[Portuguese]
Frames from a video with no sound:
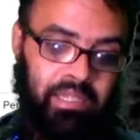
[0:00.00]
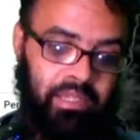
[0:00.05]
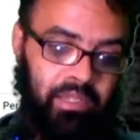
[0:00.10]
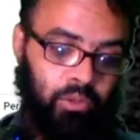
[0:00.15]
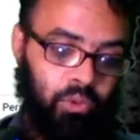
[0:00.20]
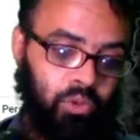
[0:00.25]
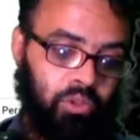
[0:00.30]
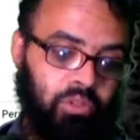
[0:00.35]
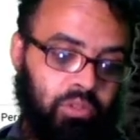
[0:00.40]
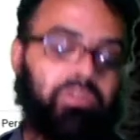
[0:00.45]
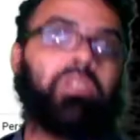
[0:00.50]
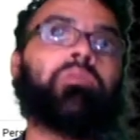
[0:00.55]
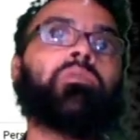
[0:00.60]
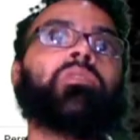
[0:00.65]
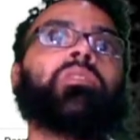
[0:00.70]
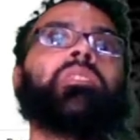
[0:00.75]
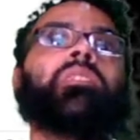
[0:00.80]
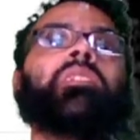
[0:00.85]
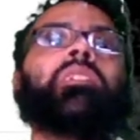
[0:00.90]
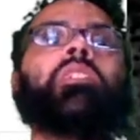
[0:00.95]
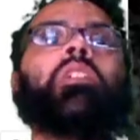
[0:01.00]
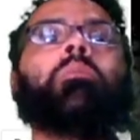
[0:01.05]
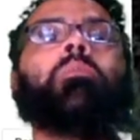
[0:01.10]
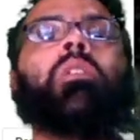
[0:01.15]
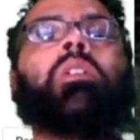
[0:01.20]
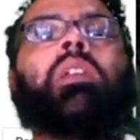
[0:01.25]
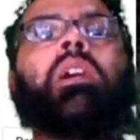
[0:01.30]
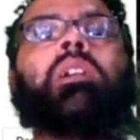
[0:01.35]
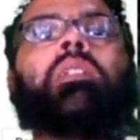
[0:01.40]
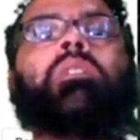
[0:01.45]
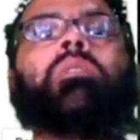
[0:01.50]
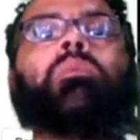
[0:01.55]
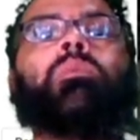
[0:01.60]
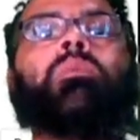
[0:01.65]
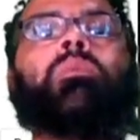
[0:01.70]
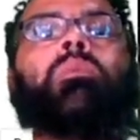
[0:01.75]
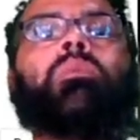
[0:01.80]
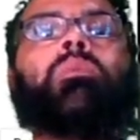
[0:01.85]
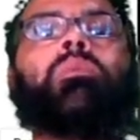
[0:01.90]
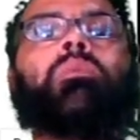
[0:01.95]
Eu convido vocês a dar uma olhada
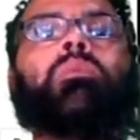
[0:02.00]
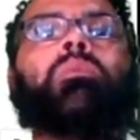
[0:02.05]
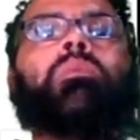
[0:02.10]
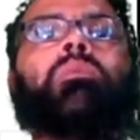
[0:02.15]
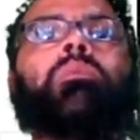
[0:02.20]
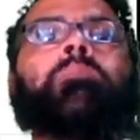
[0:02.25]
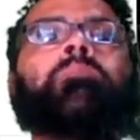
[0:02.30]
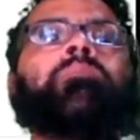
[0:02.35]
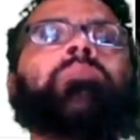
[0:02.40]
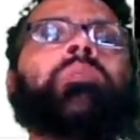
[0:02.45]
no, no,